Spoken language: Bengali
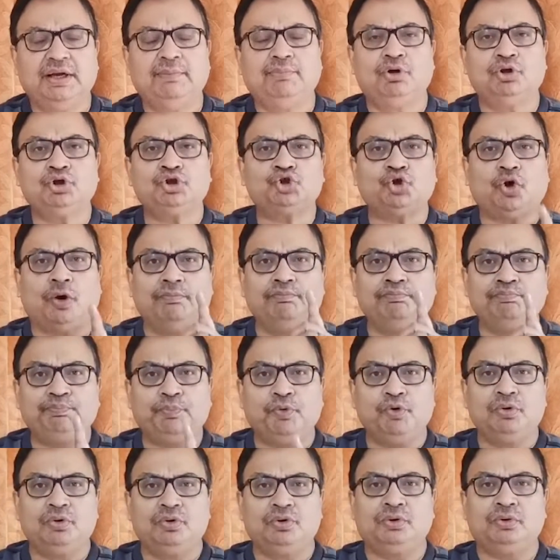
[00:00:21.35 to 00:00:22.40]
এবং
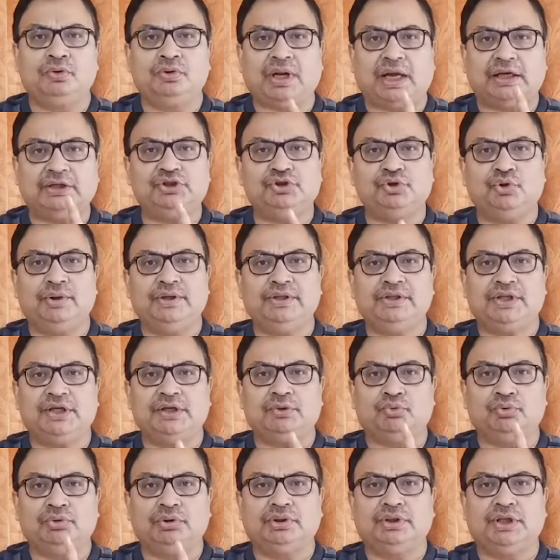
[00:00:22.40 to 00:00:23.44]
সম্পূর্ণ রাজনৈতিক
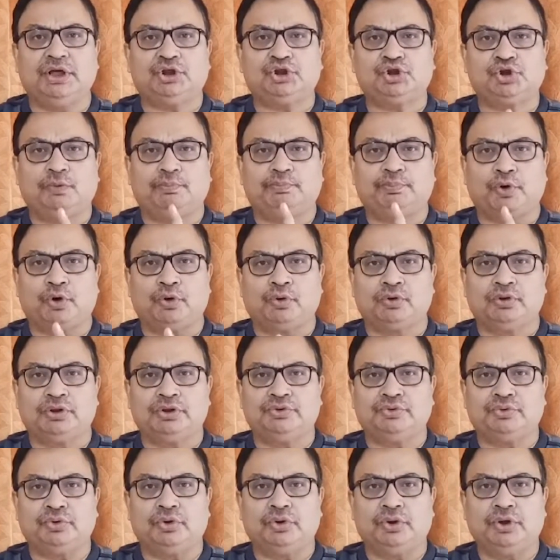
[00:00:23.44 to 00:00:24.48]
উদ্দেশ্য
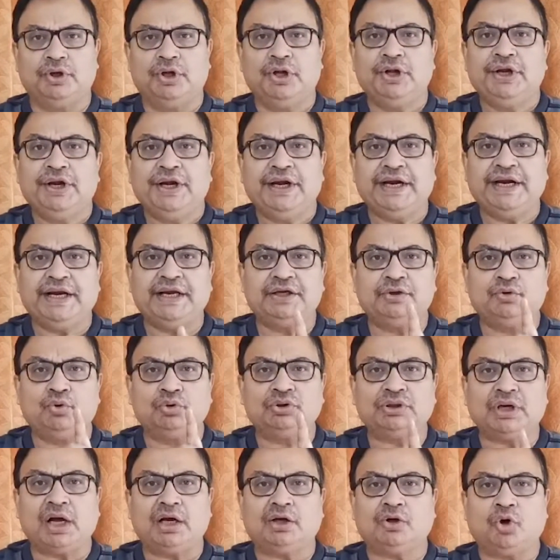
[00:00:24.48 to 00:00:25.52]
প্রণোদিত এই
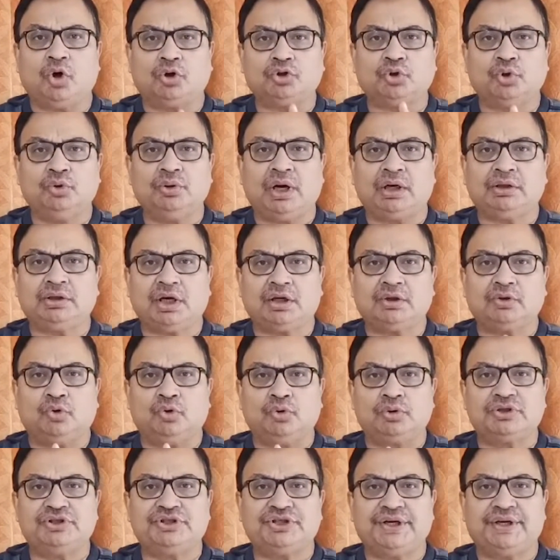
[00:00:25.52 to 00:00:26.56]
গোটা ঘটনাটা
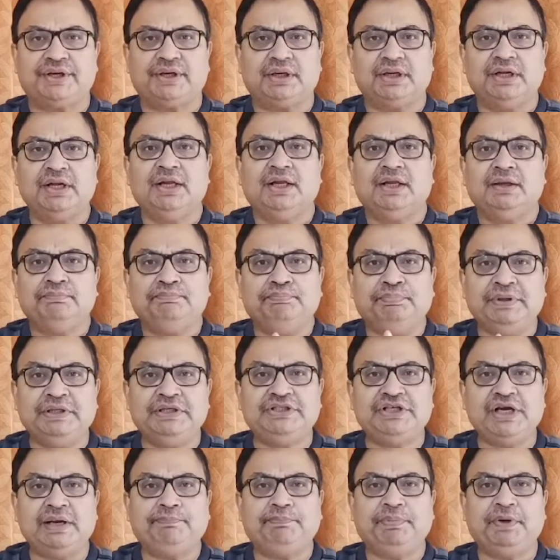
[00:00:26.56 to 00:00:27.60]
ঘটছে
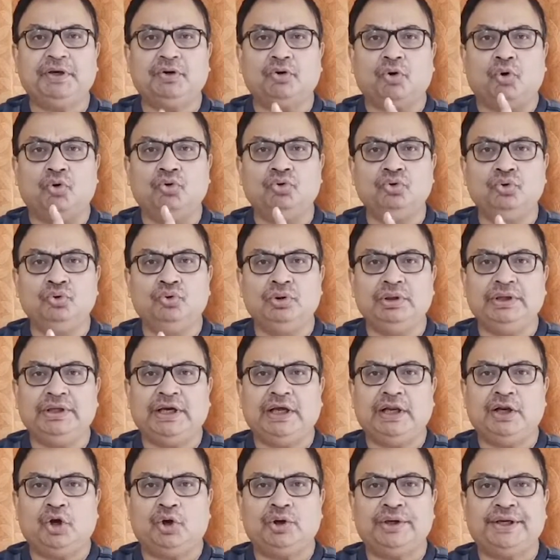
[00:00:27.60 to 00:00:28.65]
বিজেপির অঙ্গুলি
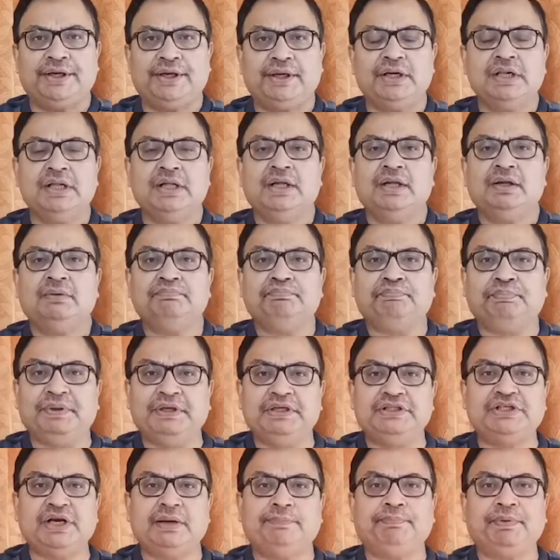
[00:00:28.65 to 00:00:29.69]
হেলনে
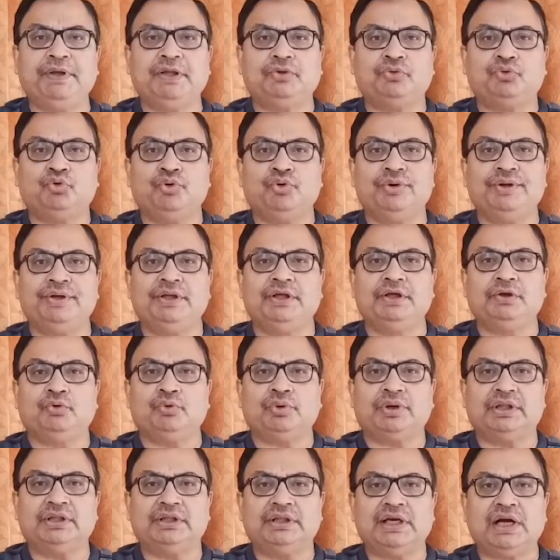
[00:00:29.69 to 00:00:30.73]
বিজেপি তৈরি
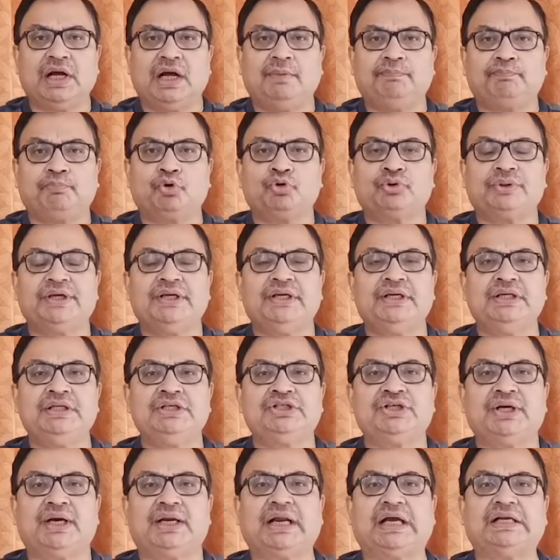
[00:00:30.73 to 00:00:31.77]
করে দেয়া
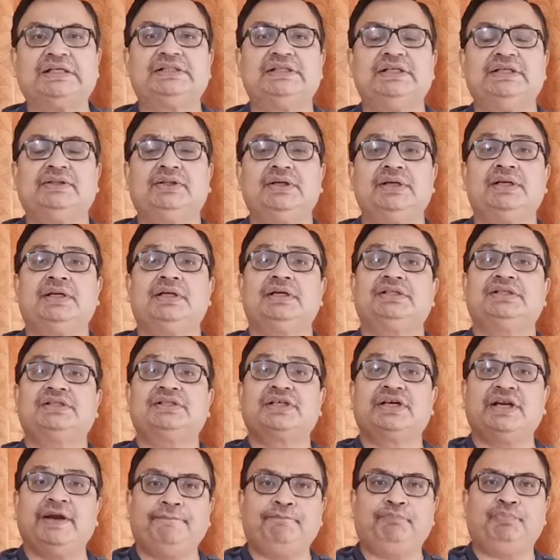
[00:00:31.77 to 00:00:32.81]
প্রতিহিংসা রাজনীতির
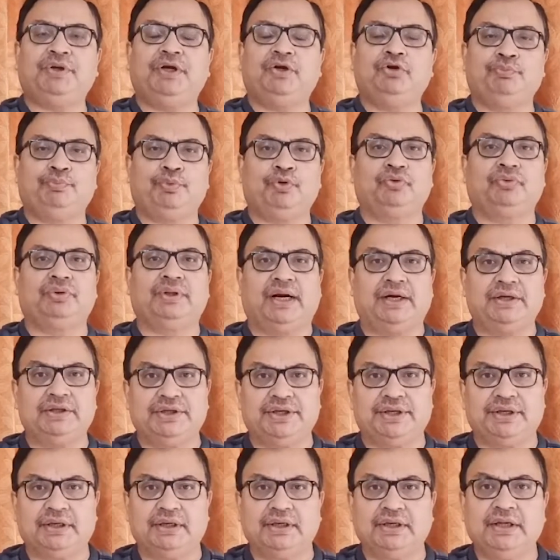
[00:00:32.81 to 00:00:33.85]
স্ক্রিপ্টের উপর দাঁড়িয়ে